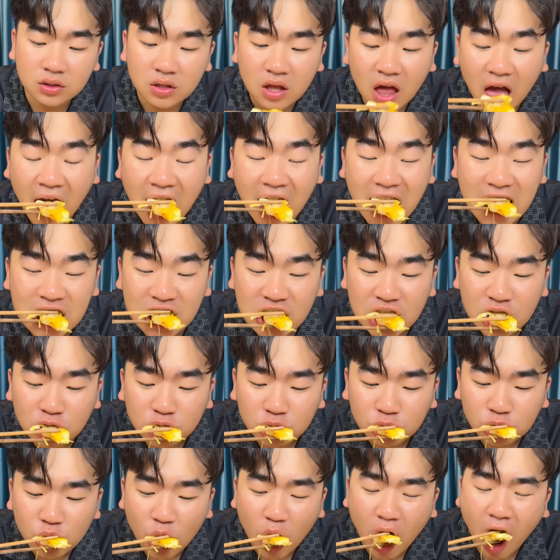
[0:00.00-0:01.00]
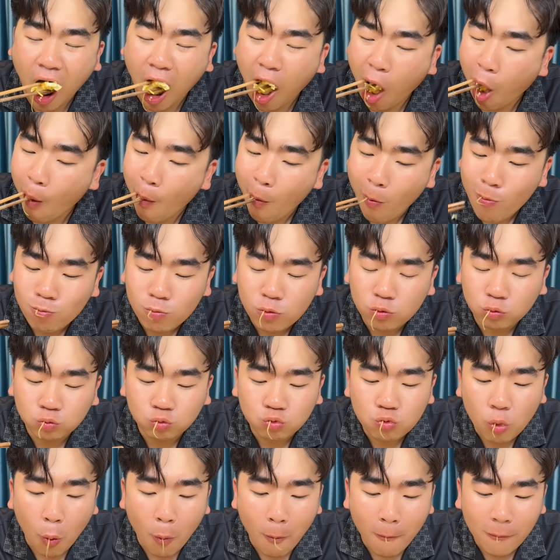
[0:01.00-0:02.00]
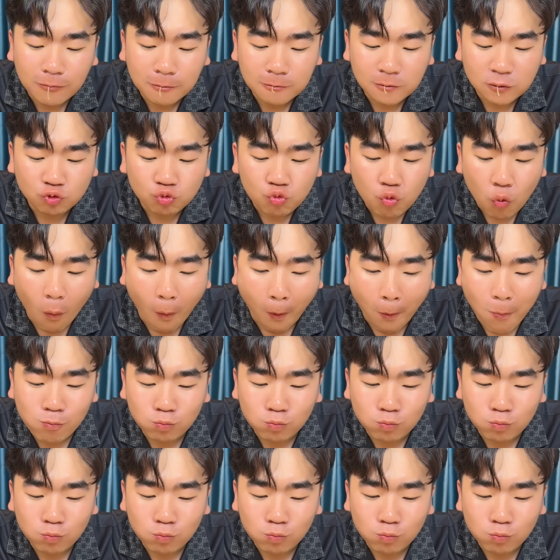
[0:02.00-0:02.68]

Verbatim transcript: Cái phần bột chiên ba chục mà mình mua ngoài quán sẽ có hai trứng nhé